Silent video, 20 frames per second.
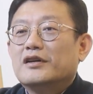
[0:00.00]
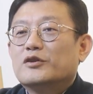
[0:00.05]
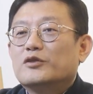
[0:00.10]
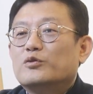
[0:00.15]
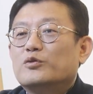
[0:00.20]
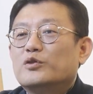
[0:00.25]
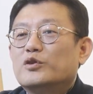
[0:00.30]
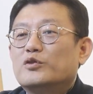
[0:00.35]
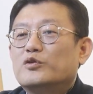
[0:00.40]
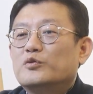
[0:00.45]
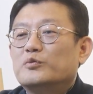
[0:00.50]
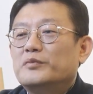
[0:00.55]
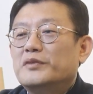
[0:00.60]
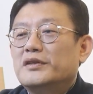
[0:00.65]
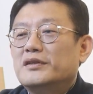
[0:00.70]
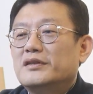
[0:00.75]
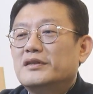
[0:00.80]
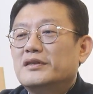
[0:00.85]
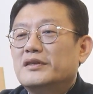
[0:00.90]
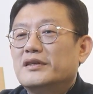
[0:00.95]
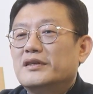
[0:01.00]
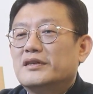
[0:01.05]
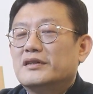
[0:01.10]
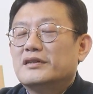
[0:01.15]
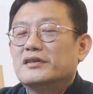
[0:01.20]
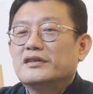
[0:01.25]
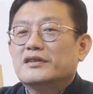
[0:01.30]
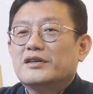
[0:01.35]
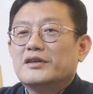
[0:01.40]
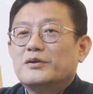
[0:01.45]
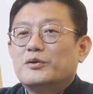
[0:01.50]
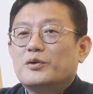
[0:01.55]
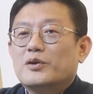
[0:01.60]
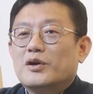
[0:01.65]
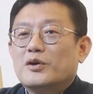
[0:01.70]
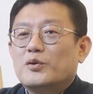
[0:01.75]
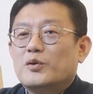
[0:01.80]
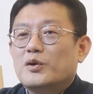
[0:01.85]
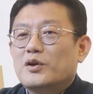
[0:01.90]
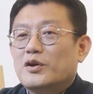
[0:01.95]
우리 국민들이 그렇게
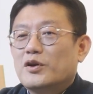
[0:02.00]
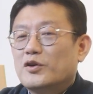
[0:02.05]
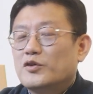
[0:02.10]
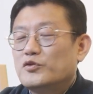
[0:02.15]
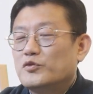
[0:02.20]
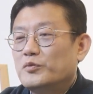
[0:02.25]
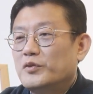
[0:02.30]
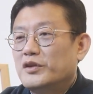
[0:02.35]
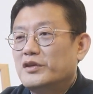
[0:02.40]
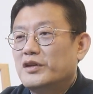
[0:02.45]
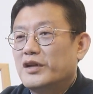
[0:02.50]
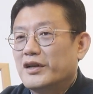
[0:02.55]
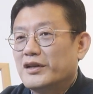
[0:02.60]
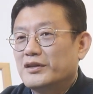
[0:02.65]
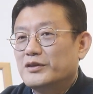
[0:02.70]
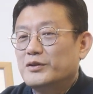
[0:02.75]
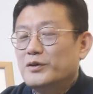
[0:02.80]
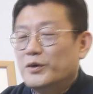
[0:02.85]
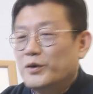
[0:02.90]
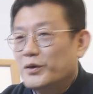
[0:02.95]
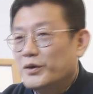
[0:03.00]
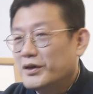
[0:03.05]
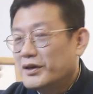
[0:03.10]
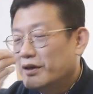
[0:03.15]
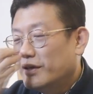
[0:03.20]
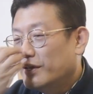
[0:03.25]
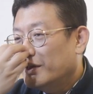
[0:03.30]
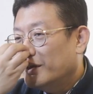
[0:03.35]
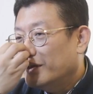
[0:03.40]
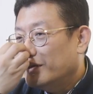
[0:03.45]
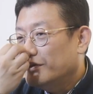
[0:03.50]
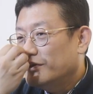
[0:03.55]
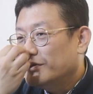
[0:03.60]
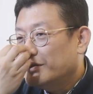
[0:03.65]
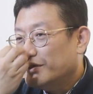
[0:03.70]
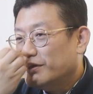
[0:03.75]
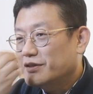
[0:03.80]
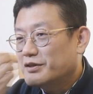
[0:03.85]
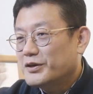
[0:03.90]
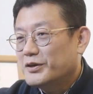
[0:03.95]
호락호락한 국민들 아니고, 이런
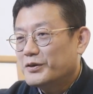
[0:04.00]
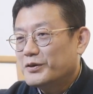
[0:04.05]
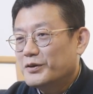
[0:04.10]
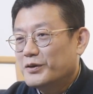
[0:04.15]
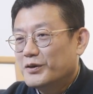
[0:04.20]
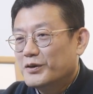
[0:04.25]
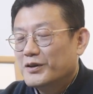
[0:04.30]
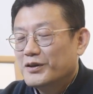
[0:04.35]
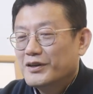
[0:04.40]
상처로,